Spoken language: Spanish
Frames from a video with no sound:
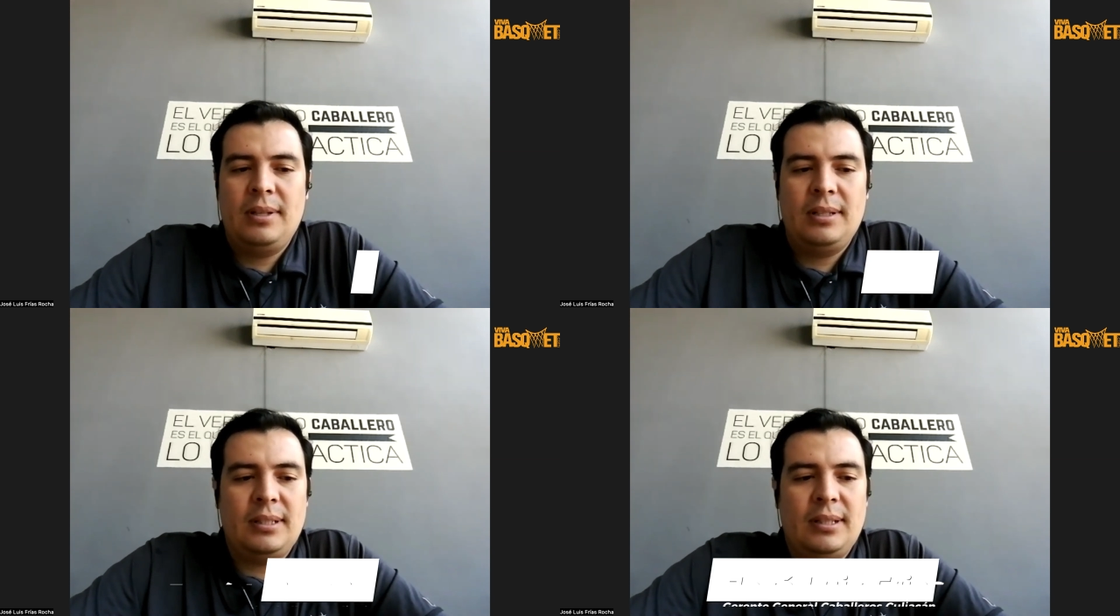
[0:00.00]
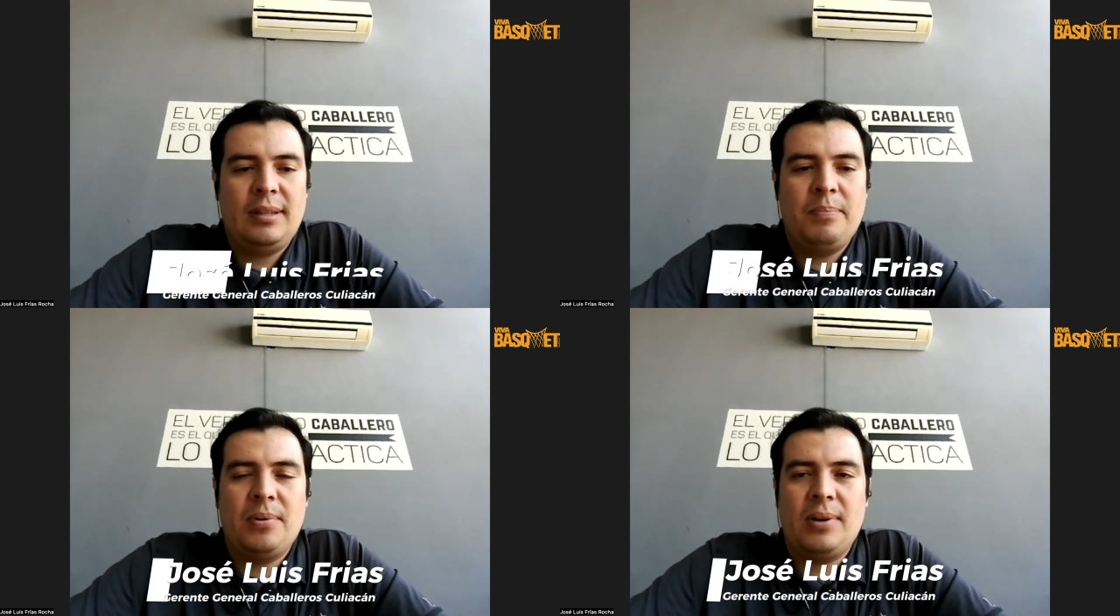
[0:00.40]
esta
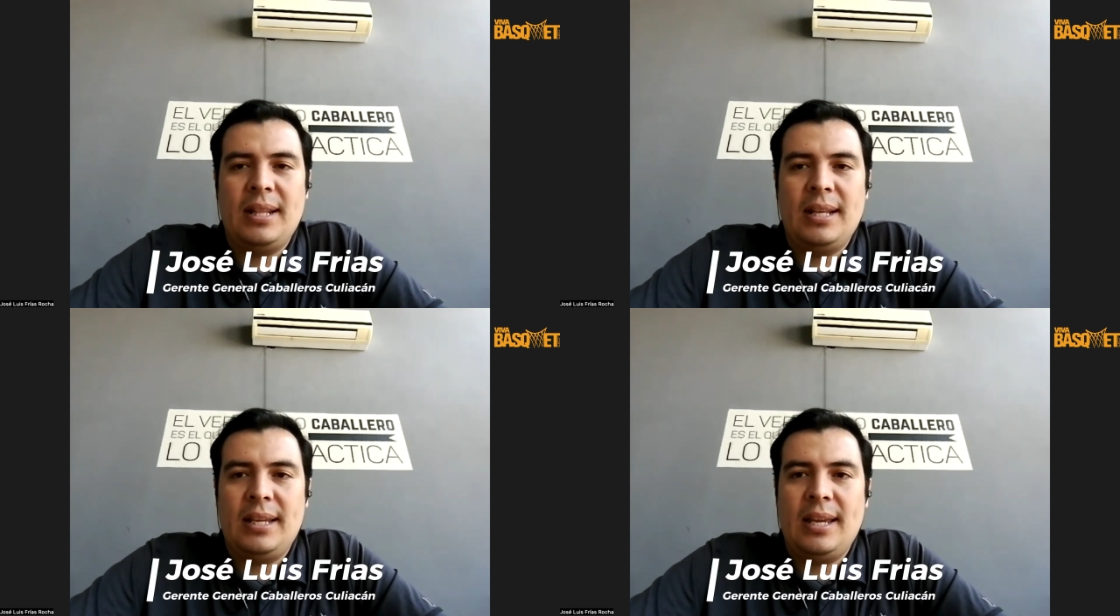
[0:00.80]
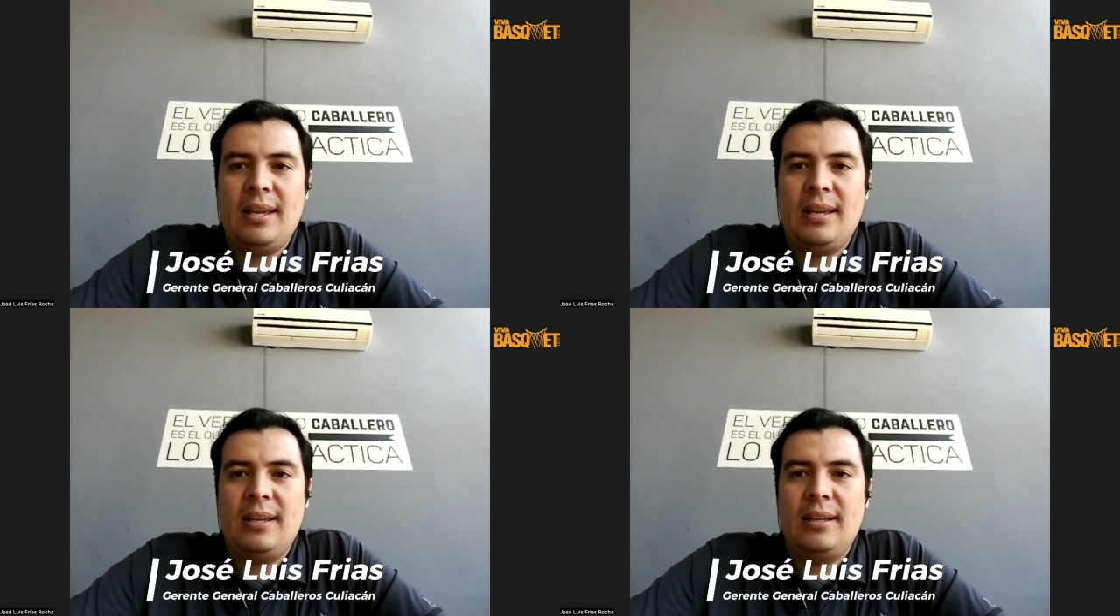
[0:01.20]
temporada
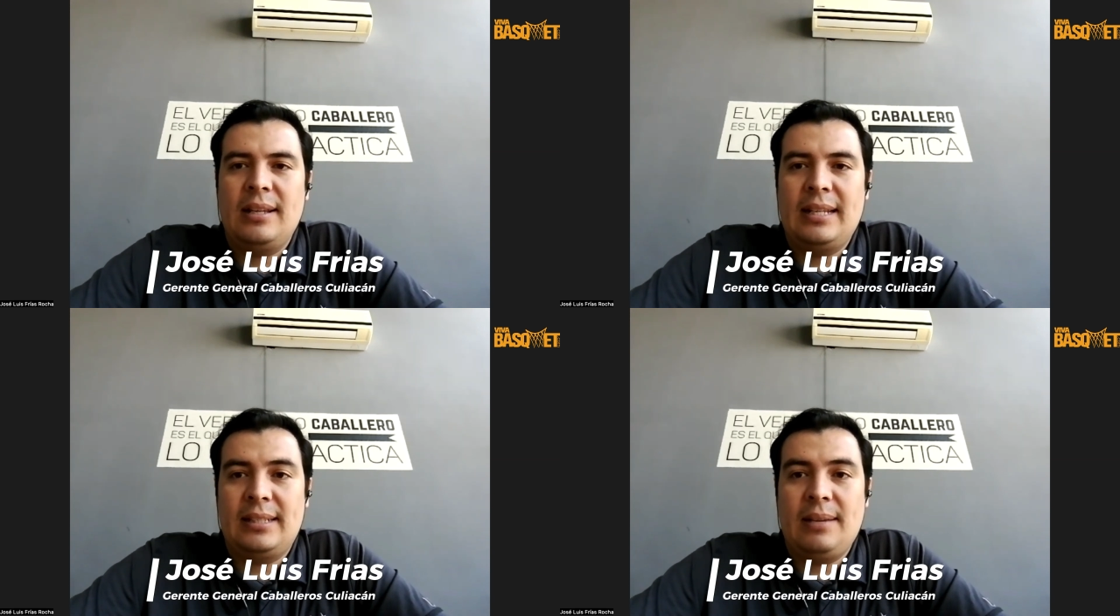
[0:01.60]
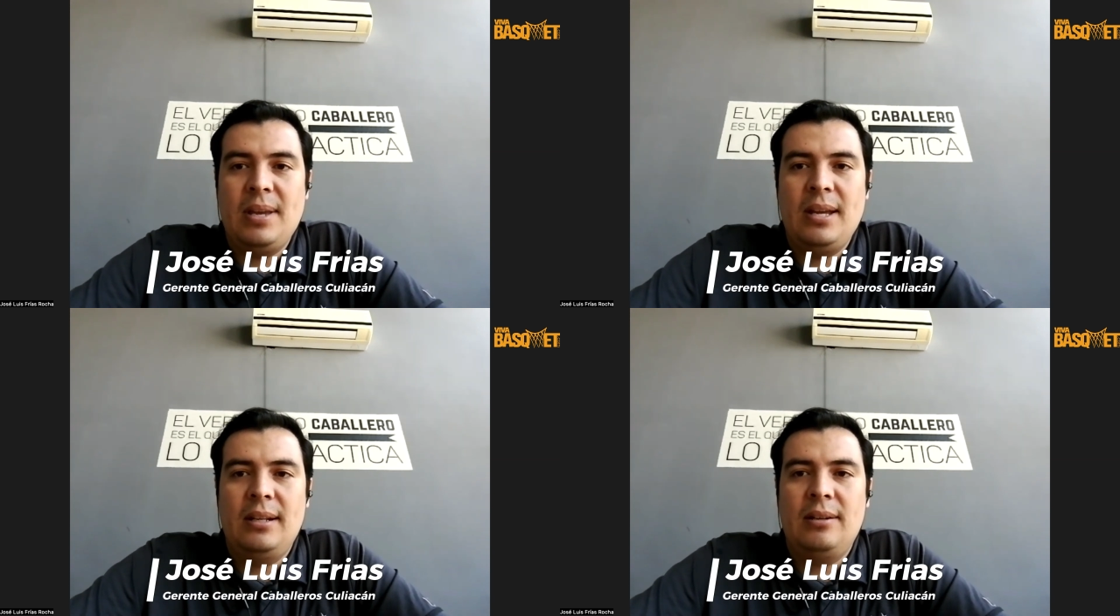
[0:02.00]
que, que se
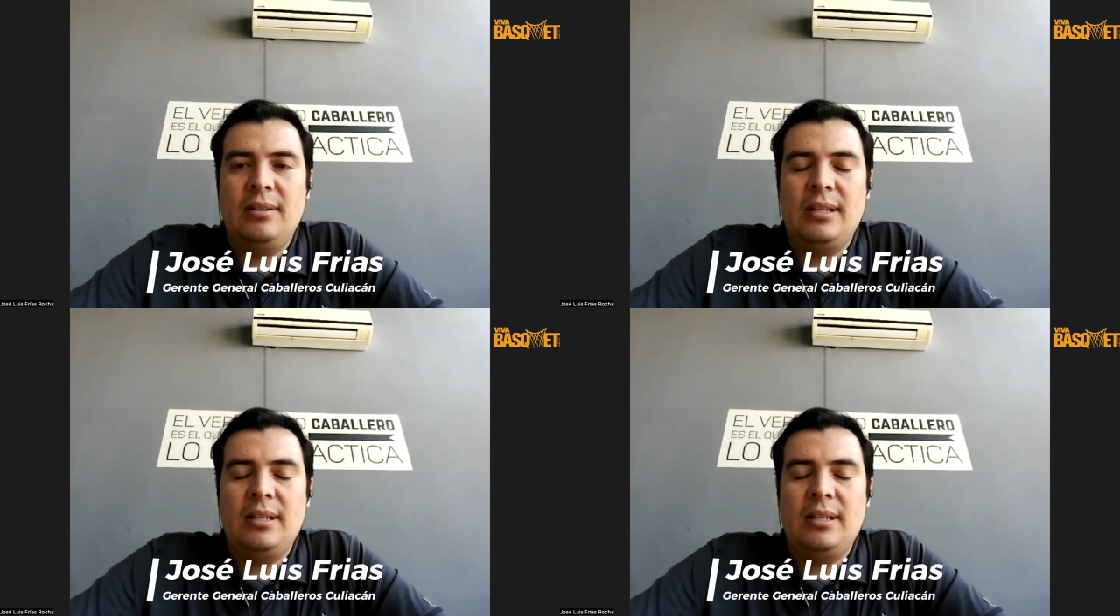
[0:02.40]
viene, ¿no?